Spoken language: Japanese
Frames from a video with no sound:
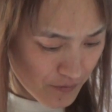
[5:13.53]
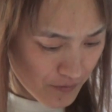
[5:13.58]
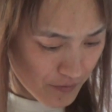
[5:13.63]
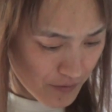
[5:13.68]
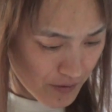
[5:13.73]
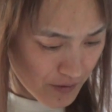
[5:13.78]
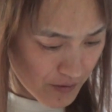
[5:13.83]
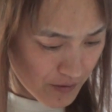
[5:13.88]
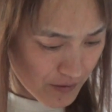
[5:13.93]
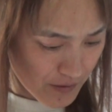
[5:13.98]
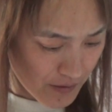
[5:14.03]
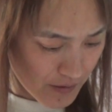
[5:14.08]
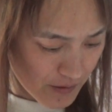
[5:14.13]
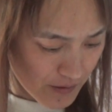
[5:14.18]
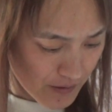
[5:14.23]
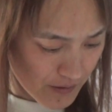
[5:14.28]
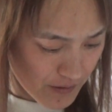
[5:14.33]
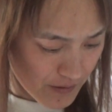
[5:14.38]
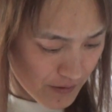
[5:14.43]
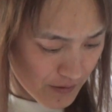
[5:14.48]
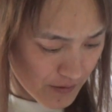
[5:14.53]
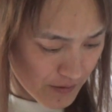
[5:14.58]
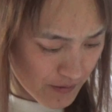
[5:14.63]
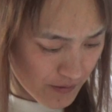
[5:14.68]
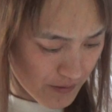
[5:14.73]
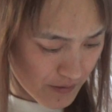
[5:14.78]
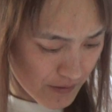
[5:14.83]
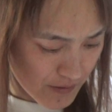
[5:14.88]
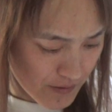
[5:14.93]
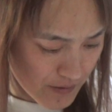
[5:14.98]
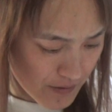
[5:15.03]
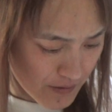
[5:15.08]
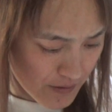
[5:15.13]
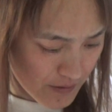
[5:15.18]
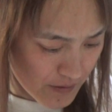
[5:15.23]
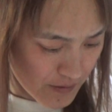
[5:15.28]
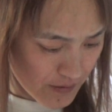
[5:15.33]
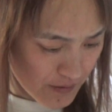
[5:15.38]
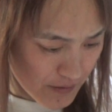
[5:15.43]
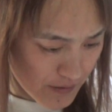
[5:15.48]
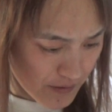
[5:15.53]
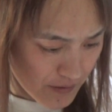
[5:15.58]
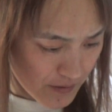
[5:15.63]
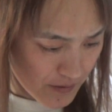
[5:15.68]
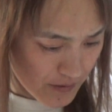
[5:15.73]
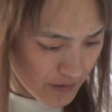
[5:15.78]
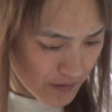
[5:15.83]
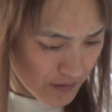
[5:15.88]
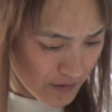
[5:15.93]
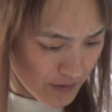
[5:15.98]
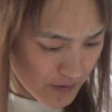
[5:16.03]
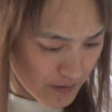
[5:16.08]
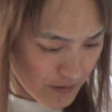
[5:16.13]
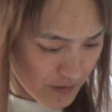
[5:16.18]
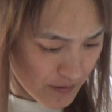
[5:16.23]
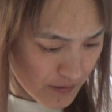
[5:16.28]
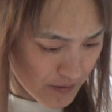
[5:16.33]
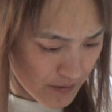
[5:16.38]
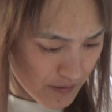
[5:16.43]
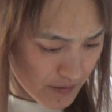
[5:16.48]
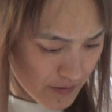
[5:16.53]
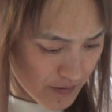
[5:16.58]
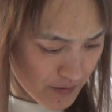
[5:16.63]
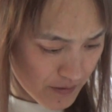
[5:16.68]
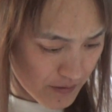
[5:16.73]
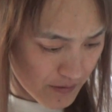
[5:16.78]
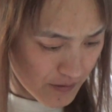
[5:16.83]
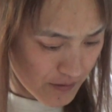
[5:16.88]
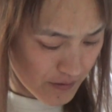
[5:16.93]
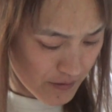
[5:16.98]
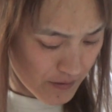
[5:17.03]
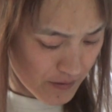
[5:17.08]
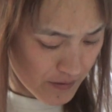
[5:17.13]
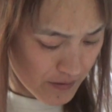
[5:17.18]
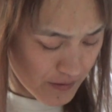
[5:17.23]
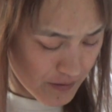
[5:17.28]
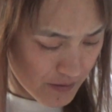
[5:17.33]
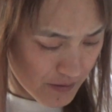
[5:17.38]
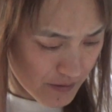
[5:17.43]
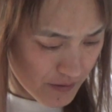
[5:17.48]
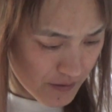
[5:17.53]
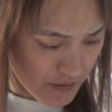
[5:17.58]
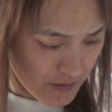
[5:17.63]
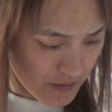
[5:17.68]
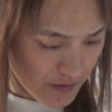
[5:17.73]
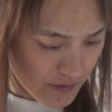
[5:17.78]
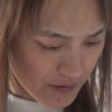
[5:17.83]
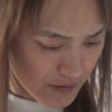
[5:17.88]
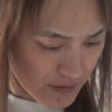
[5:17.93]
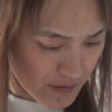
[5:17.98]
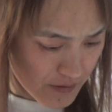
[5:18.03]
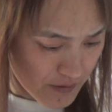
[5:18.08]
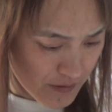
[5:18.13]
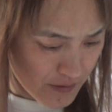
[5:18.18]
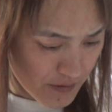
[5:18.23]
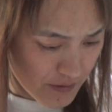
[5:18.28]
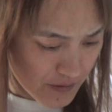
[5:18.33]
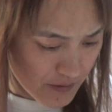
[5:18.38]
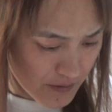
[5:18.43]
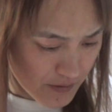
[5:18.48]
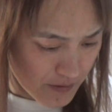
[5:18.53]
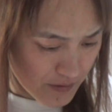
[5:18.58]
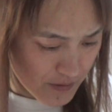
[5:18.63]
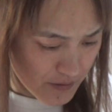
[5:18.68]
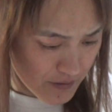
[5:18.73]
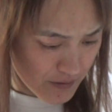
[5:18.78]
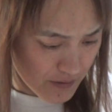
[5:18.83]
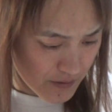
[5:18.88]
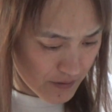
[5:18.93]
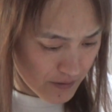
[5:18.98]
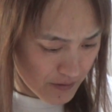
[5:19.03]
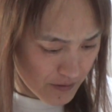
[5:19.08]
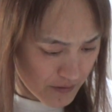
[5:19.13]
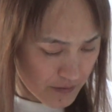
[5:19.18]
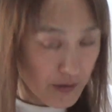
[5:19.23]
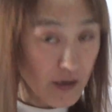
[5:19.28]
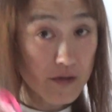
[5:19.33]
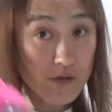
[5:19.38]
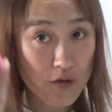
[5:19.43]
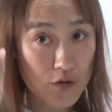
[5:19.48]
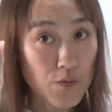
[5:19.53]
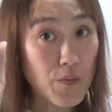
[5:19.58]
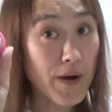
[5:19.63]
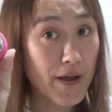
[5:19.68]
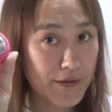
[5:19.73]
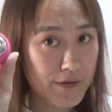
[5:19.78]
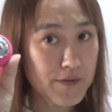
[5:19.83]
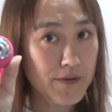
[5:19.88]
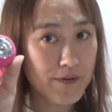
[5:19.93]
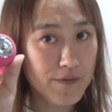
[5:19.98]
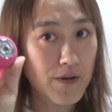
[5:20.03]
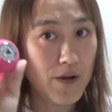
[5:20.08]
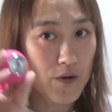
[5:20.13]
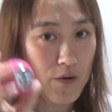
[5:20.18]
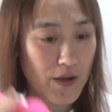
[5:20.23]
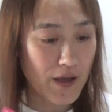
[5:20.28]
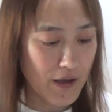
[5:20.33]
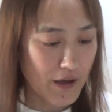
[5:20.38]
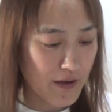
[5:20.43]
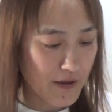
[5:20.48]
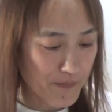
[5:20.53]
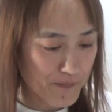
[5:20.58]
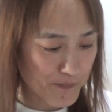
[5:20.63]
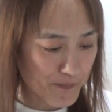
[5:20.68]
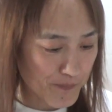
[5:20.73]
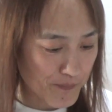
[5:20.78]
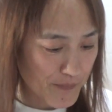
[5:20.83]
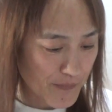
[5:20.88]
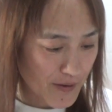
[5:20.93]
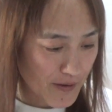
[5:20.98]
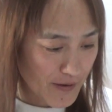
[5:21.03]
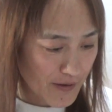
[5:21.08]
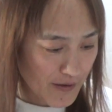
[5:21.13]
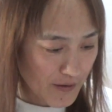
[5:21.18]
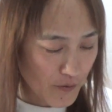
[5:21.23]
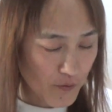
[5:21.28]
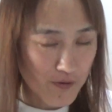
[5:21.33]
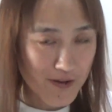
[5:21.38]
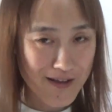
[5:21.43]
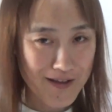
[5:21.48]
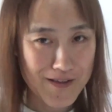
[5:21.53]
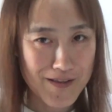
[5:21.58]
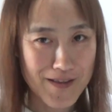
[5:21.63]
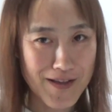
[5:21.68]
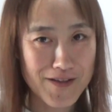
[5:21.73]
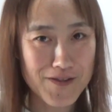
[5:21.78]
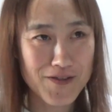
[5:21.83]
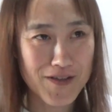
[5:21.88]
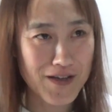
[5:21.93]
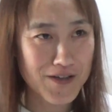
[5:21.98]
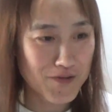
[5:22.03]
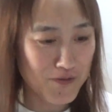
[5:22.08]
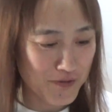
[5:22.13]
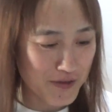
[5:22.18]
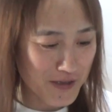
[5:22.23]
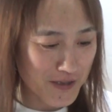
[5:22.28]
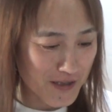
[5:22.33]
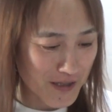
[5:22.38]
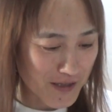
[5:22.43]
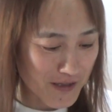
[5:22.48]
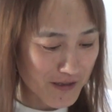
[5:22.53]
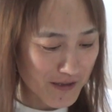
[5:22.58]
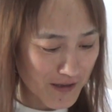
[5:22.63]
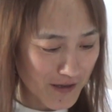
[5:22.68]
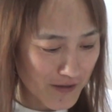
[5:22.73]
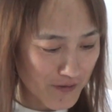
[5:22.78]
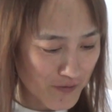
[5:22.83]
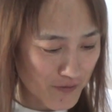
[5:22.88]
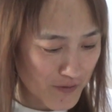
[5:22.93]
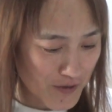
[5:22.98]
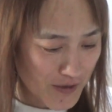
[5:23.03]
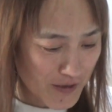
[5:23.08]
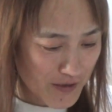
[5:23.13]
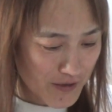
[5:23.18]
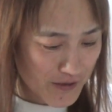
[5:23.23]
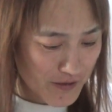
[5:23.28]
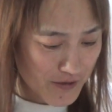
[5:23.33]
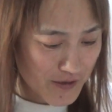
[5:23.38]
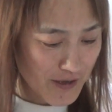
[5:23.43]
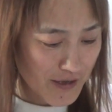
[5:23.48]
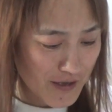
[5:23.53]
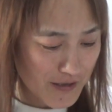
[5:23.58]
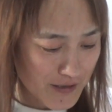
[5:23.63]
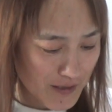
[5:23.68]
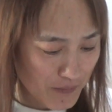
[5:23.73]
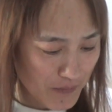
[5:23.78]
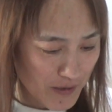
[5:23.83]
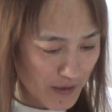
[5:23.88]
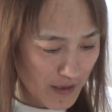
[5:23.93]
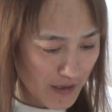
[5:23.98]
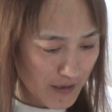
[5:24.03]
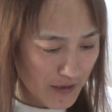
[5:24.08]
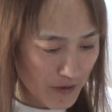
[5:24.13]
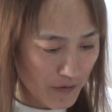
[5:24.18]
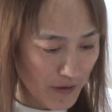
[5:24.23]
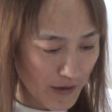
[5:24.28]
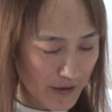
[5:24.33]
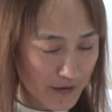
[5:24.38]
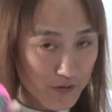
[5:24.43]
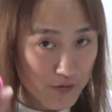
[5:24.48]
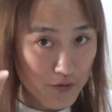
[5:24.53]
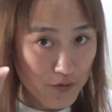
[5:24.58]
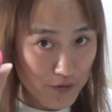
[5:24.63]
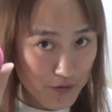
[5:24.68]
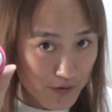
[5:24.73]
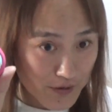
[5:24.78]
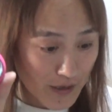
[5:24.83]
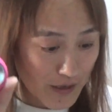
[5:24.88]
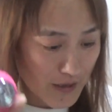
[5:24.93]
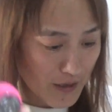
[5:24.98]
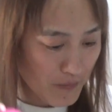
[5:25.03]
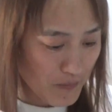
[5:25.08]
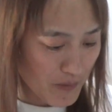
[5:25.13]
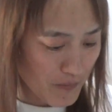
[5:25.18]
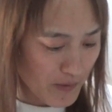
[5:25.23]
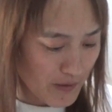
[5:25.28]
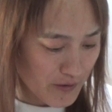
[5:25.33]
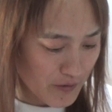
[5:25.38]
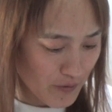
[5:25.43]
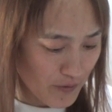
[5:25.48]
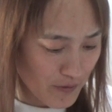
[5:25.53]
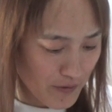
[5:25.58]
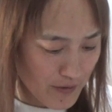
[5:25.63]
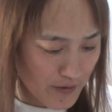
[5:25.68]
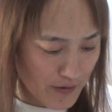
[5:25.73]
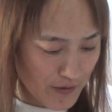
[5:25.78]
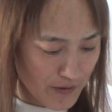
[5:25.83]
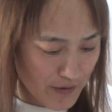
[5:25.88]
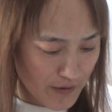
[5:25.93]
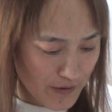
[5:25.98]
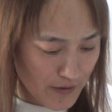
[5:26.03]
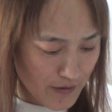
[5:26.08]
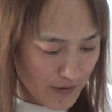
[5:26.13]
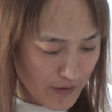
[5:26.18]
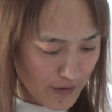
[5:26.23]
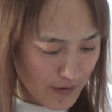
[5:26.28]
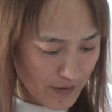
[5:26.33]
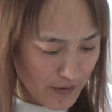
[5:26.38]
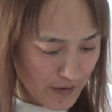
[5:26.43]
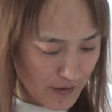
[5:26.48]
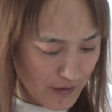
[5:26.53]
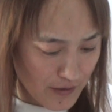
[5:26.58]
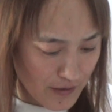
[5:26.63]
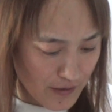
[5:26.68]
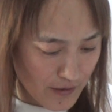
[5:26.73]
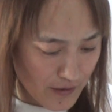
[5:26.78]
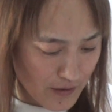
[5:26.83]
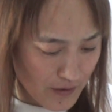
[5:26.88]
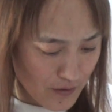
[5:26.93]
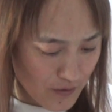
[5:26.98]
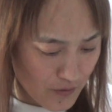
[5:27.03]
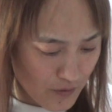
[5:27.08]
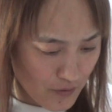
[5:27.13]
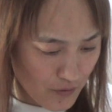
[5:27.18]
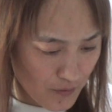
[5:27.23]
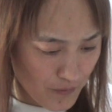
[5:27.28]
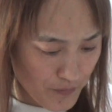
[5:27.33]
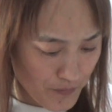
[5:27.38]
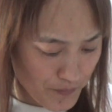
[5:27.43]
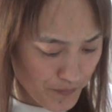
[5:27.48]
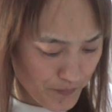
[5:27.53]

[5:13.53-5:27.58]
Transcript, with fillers: これかな The Bluetooth device is connected successfully. Successfully. Okay. うん。OK 何何を切ってんねんっあのつながったみたいではちょっとつないでみましょうえー、っと